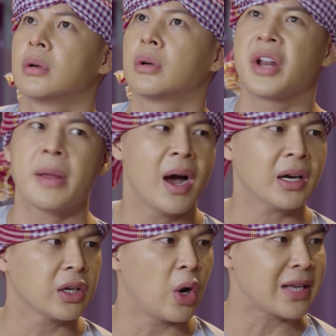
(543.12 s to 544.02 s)
rồi điểm
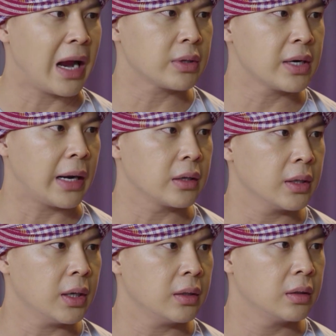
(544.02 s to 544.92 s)
hết cái ngôi sao trên trời chưa
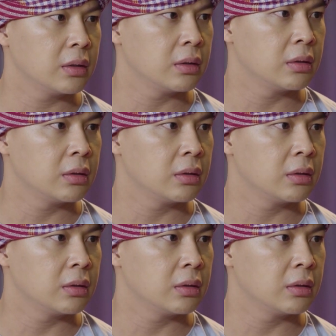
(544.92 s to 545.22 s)
thì vậy